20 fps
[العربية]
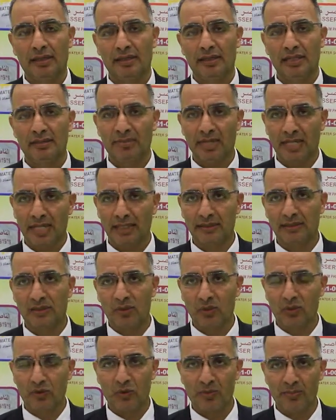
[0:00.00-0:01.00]
للبلاد
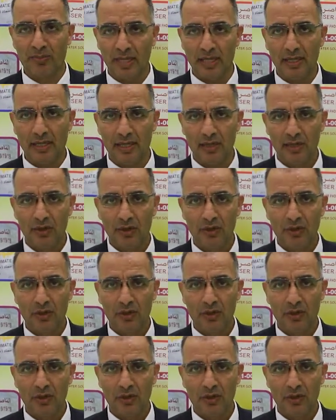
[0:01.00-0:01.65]
الاوروبيه